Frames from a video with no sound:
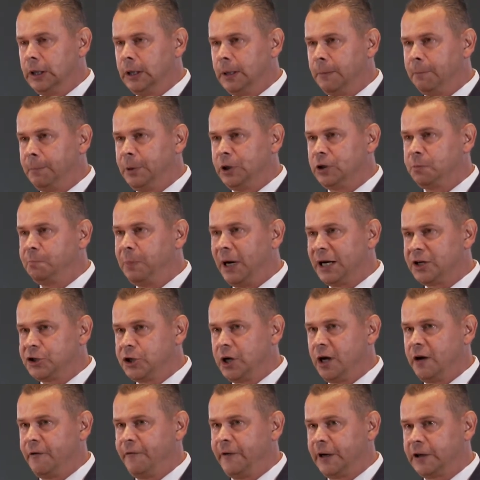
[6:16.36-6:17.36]
być bardziej
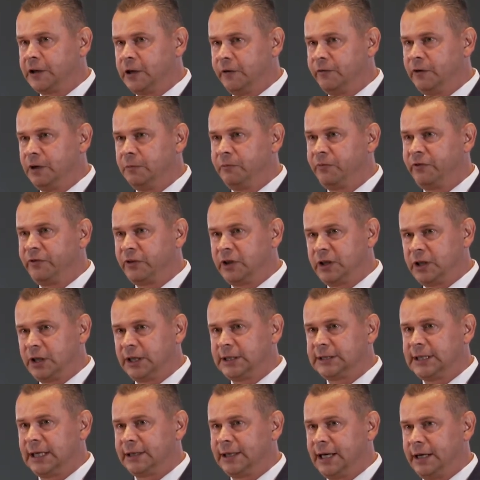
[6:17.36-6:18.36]
efektywnym w tych
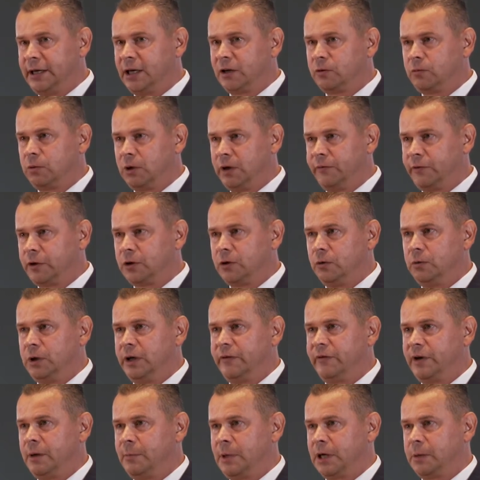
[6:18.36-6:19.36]
zadaniach, które wykonuję w
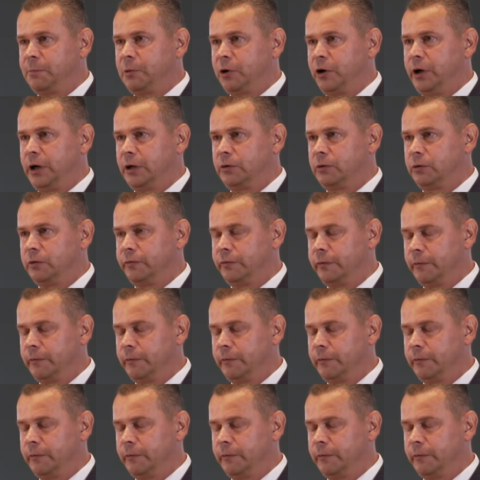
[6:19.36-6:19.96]
ramach projektów.